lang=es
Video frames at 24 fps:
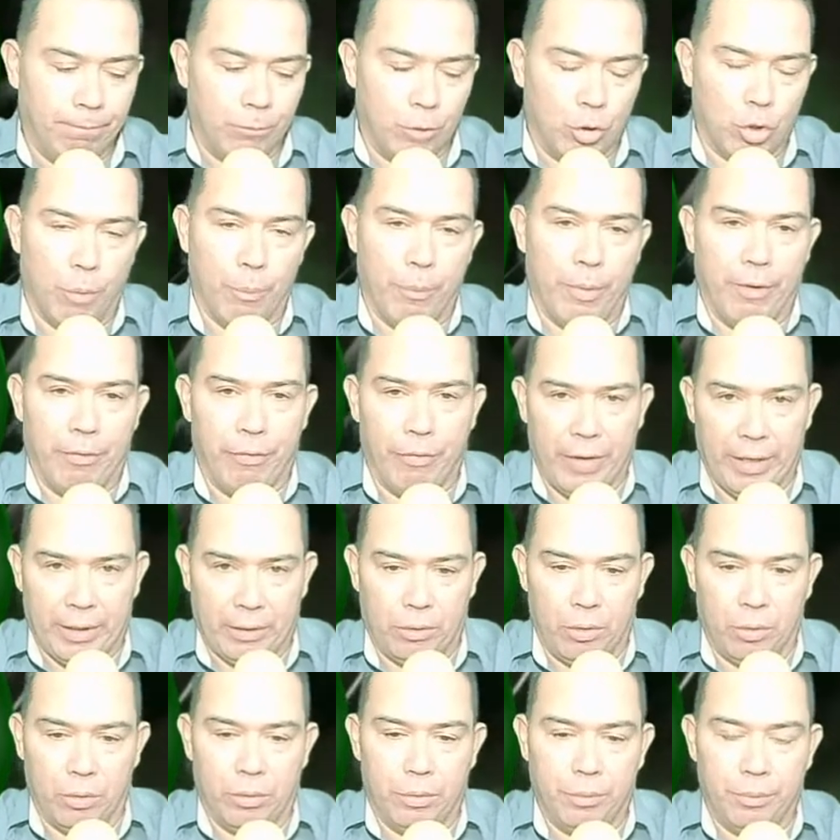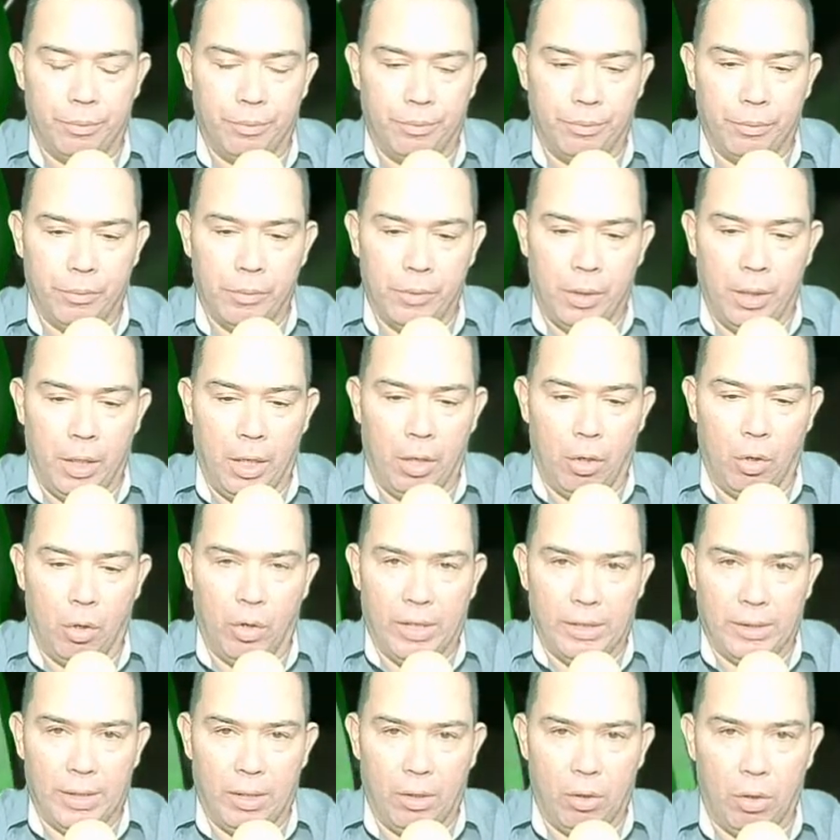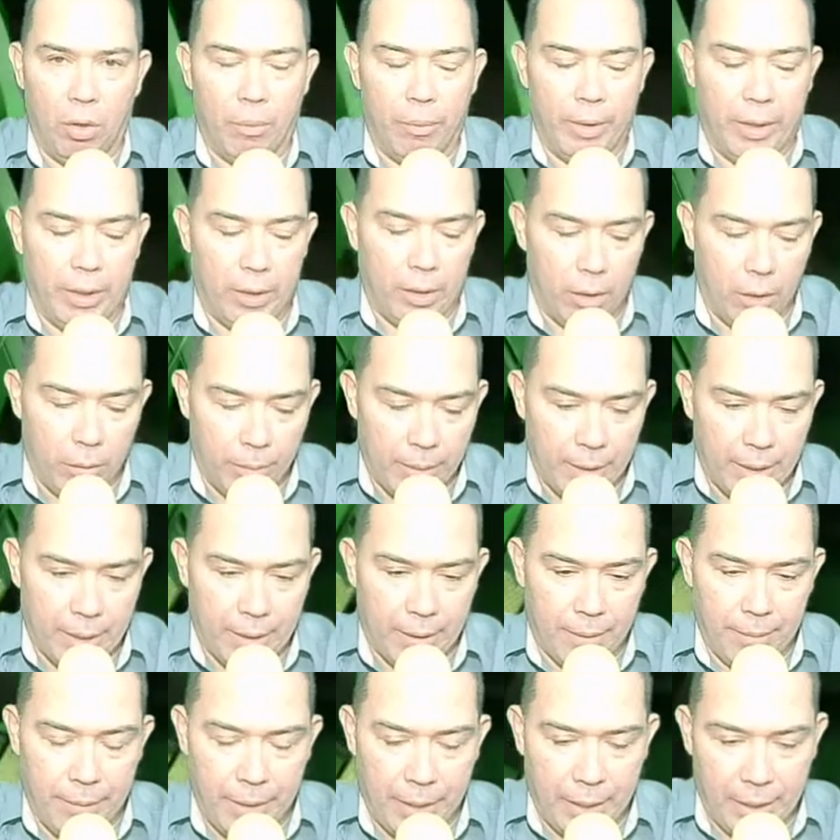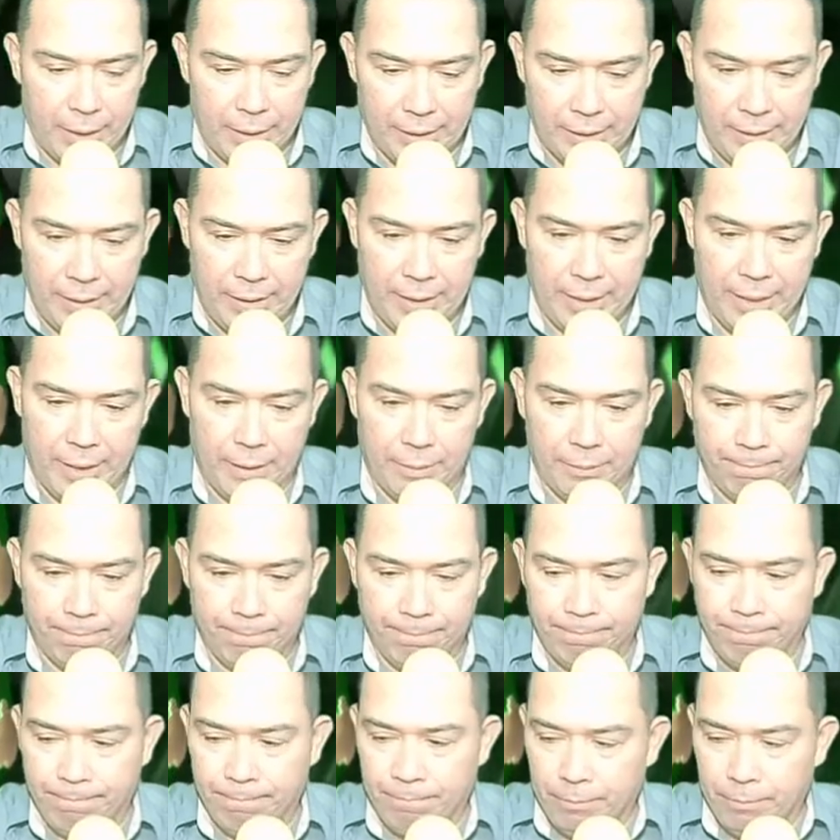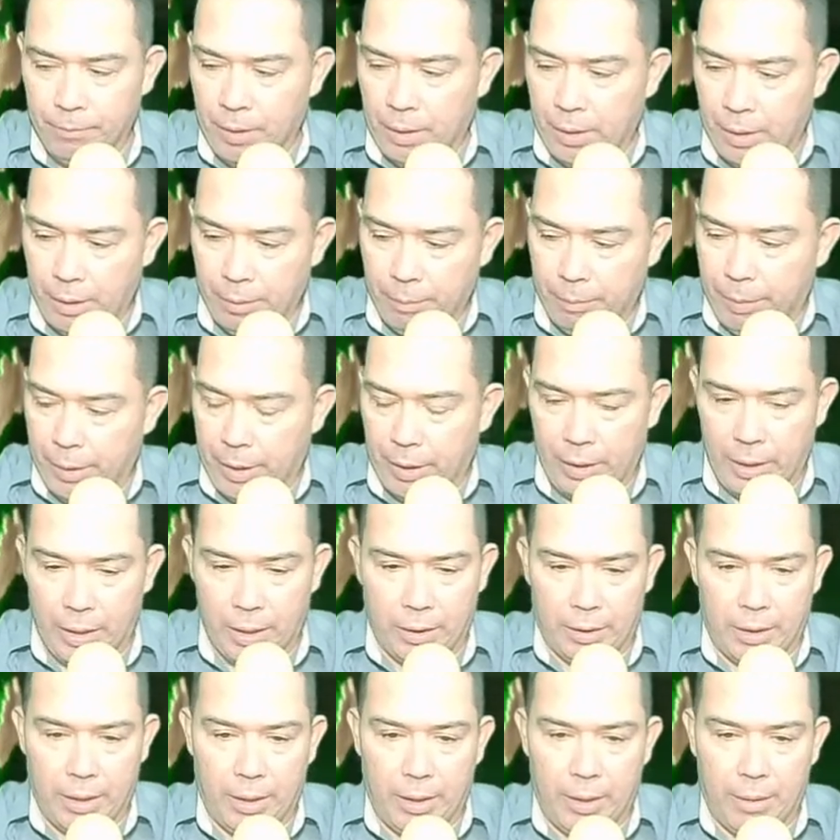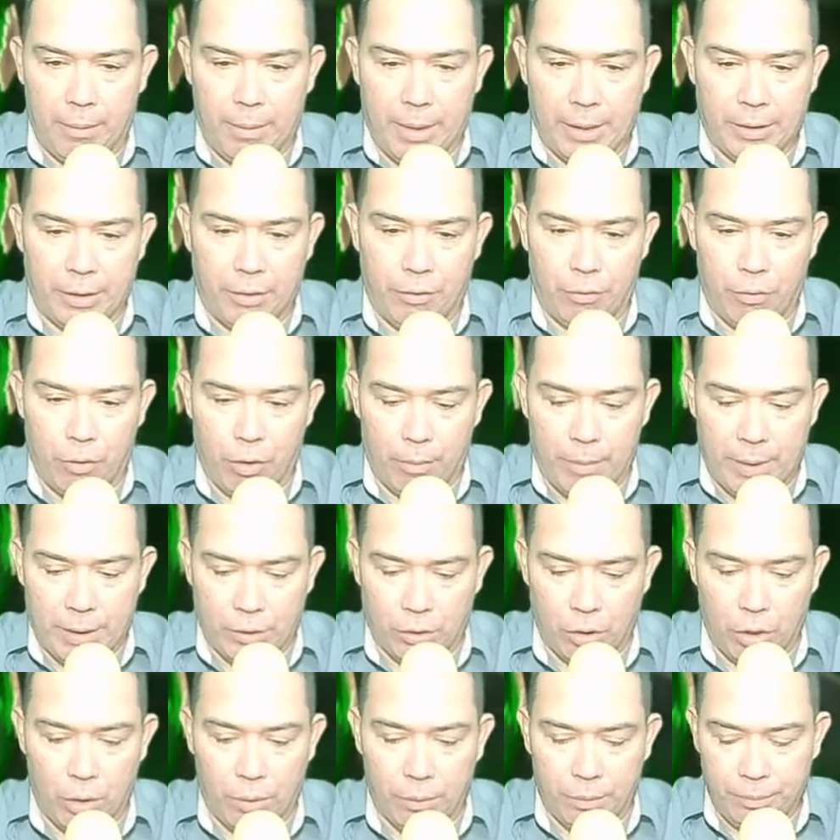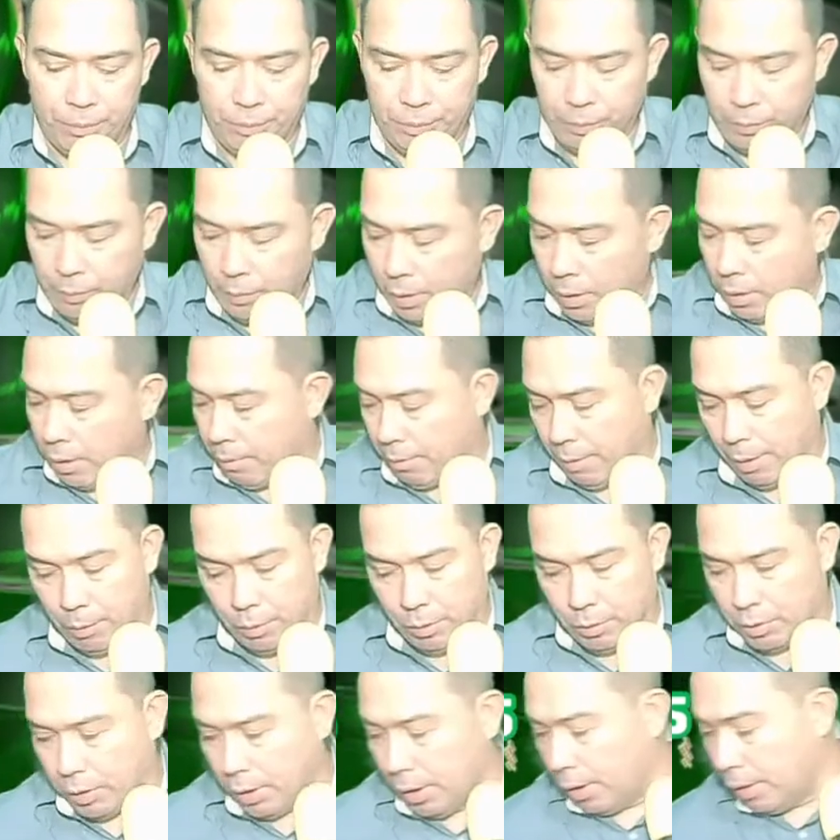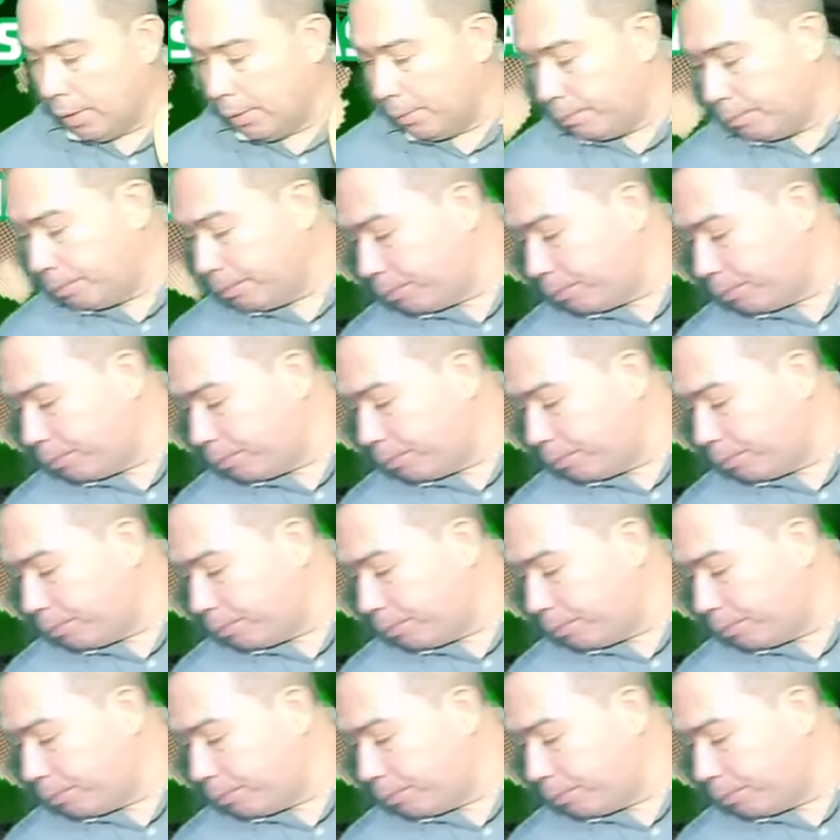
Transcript: son perfectos y no es el hombre que los va a cambiar. Así que pendientes de más información, vamos a...